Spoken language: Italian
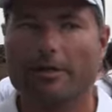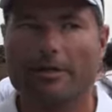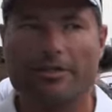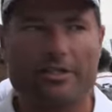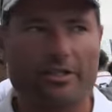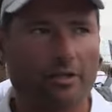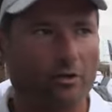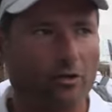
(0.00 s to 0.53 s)

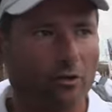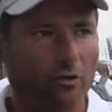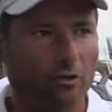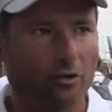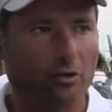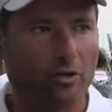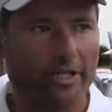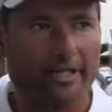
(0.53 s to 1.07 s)
Sì,
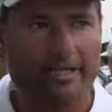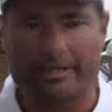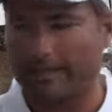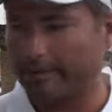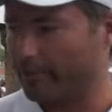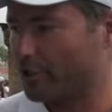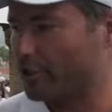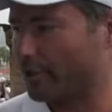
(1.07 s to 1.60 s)
non, non, era
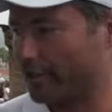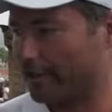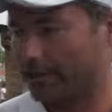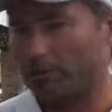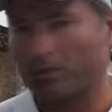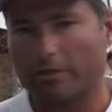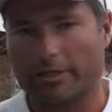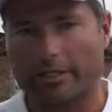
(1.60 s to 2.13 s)
semplice,
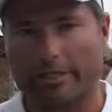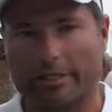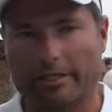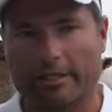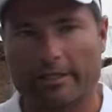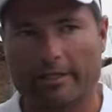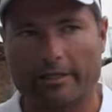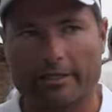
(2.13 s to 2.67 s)
credo
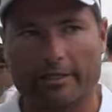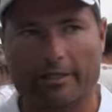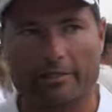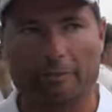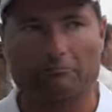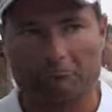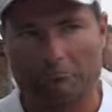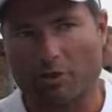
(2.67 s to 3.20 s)
che
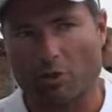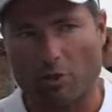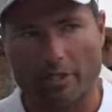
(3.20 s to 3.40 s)
il,